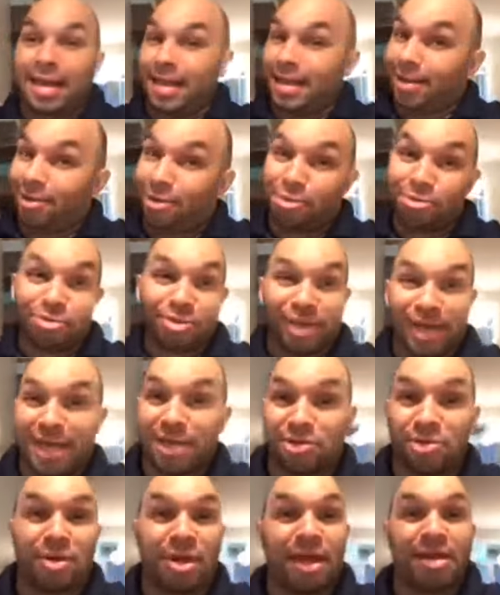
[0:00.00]

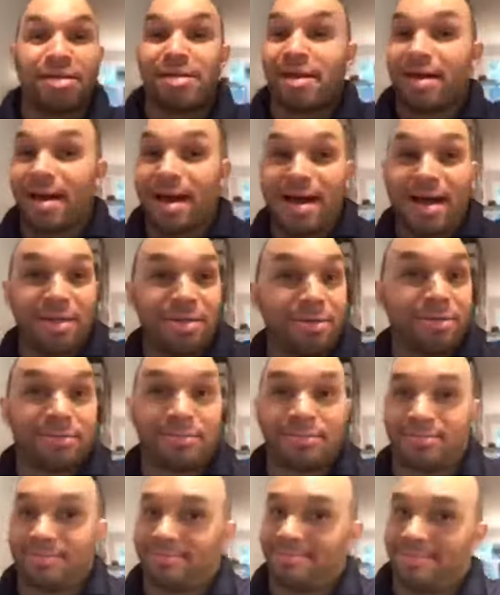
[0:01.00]
Contratos que han
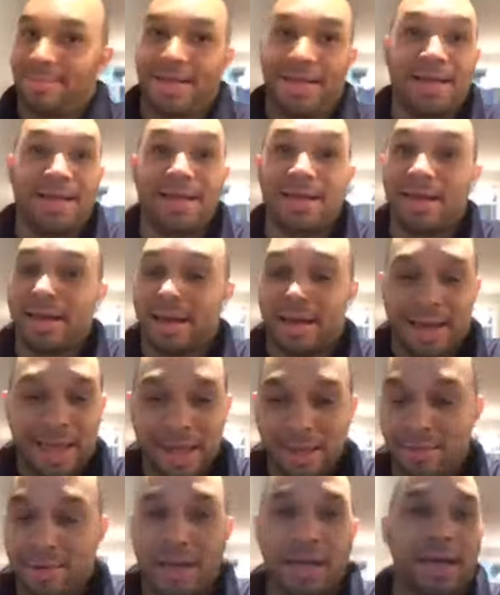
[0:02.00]
llegado
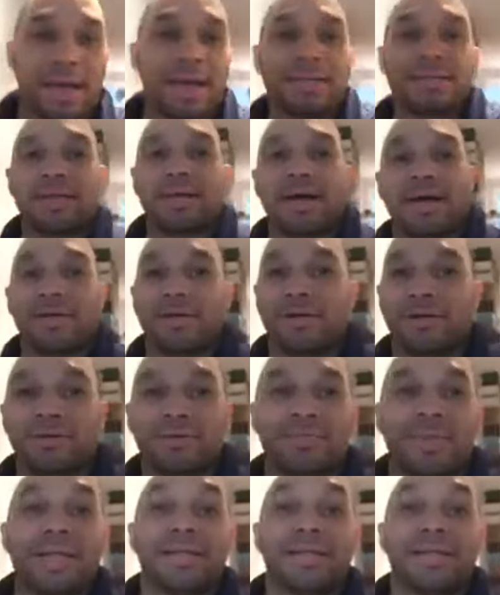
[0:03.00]
increíble, gracias a Dios.